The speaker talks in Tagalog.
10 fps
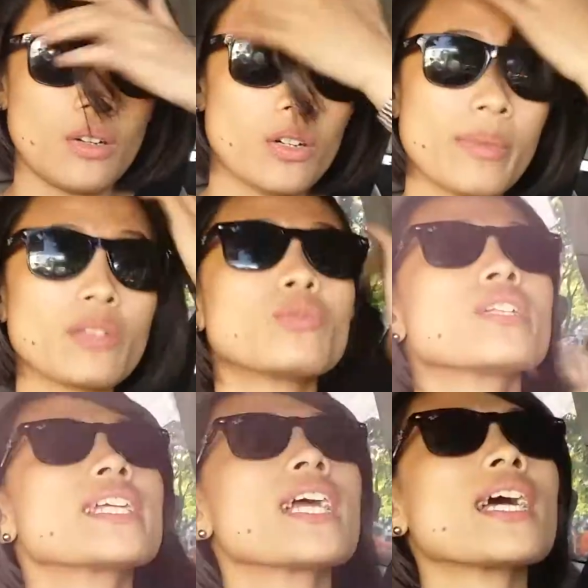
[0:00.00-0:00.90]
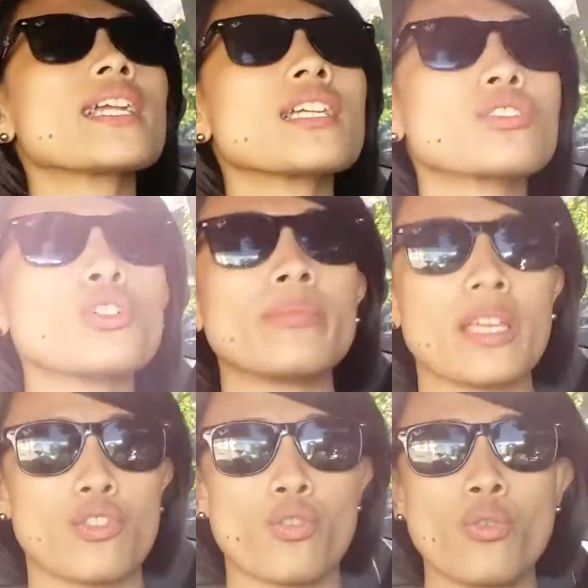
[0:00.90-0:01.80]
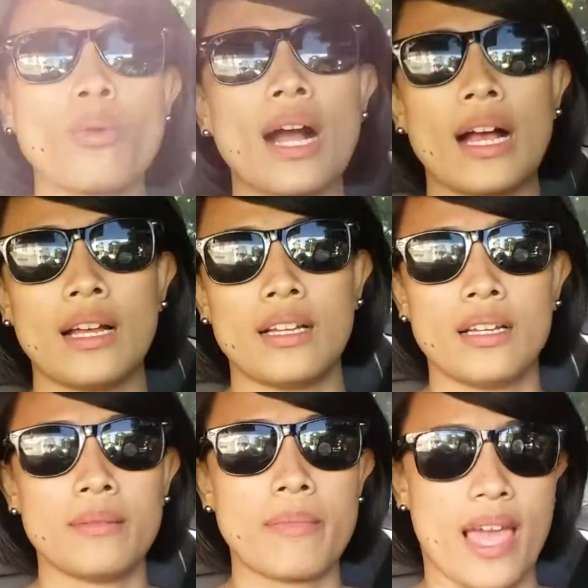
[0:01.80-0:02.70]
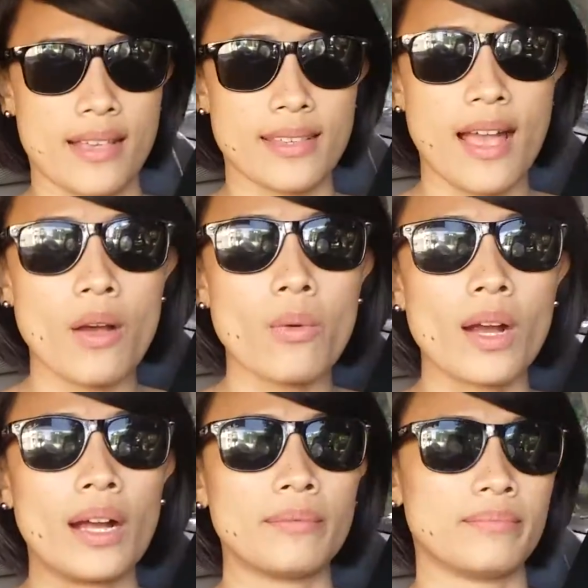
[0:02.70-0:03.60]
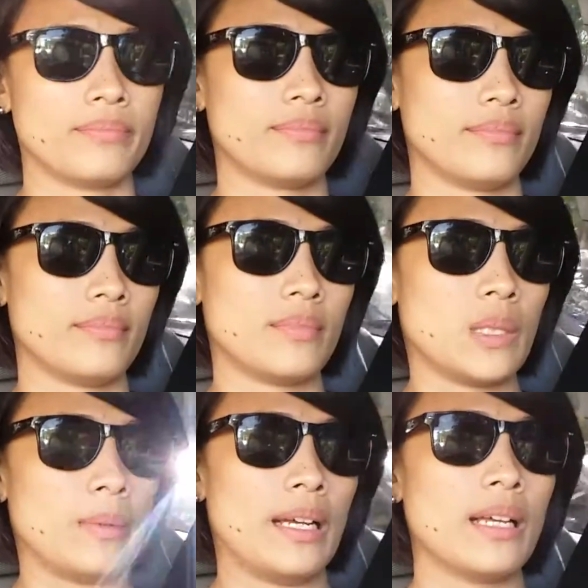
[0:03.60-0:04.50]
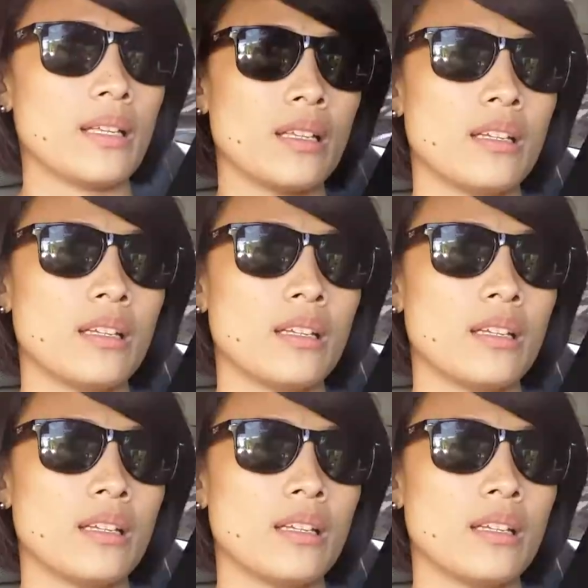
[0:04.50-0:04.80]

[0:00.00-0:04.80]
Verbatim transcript: or may tunay na karelasyon may jowa, may asawa diba